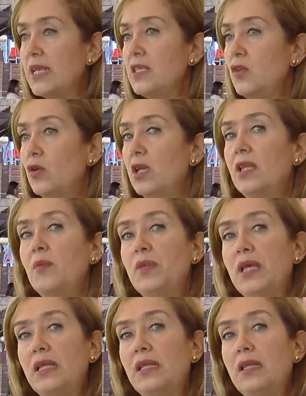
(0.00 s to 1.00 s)
sino que
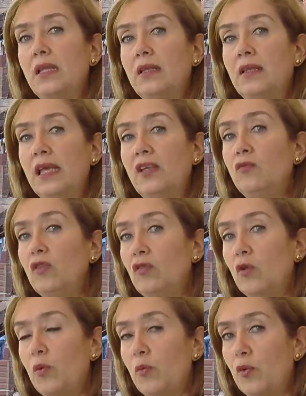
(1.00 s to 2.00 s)
también es
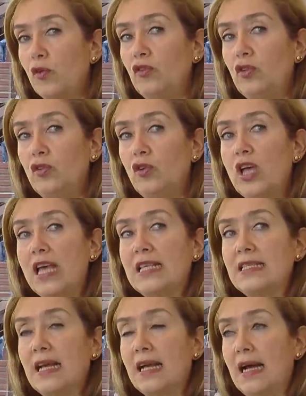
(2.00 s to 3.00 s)
nuestro propósito
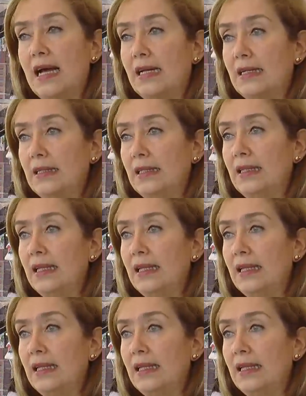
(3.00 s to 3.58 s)
sacar,